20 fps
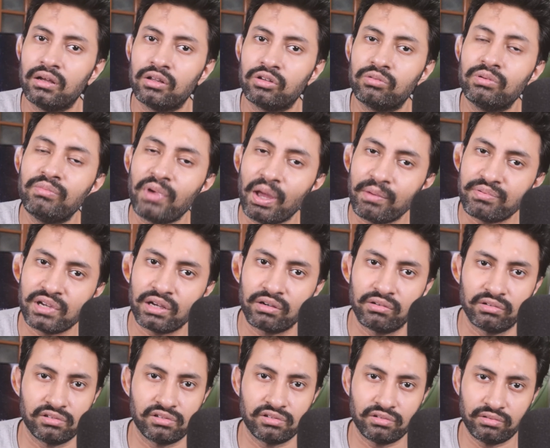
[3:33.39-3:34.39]
তুমি ব্যবসা
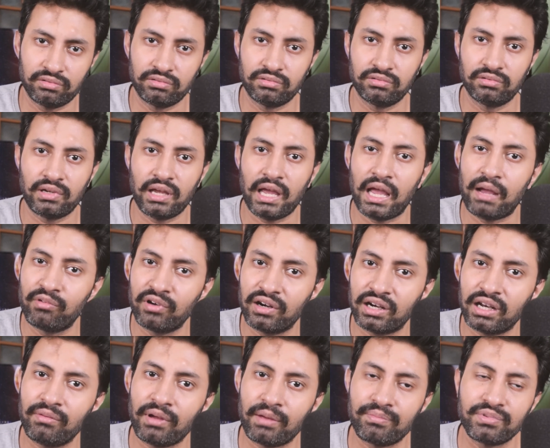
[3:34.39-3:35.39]
করছো এমন
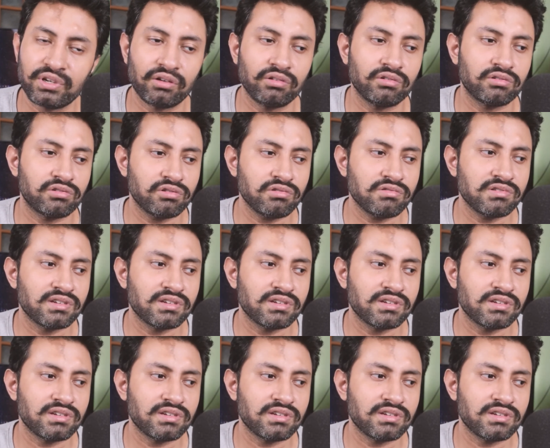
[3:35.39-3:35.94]
একটা ব্যবসা করছো